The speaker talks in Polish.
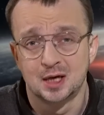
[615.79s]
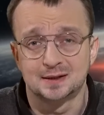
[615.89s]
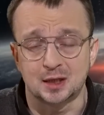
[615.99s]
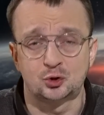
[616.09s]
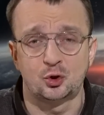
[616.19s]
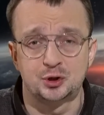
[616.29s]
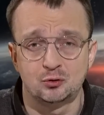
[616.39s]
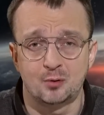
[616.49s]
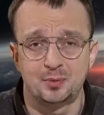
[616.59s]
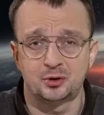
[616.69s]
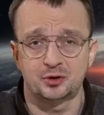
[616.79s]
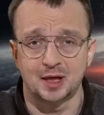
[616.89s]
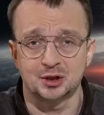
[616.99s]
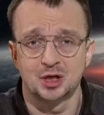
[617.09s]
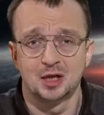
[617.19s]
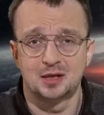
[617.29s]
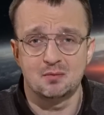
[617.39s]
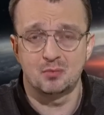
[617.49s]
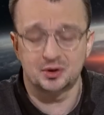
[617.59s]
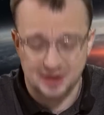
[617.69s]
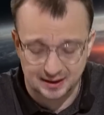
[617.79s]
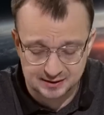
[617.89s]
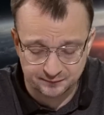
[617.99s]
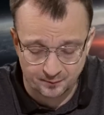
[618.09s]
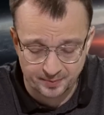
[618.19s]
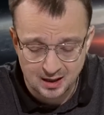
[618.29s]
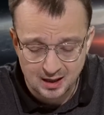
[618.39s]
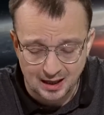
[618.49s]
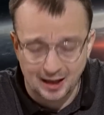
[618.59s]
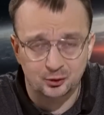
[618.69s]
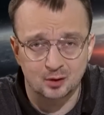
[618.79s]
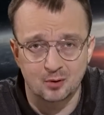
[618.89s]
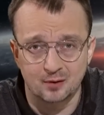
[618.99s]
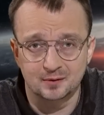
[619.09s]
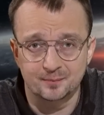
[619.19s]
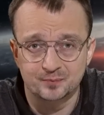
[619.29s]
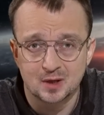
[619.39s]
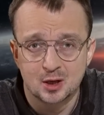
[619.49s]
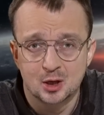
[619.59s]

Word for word: zaszkodziłoby to też tym mocarstwom atomowym.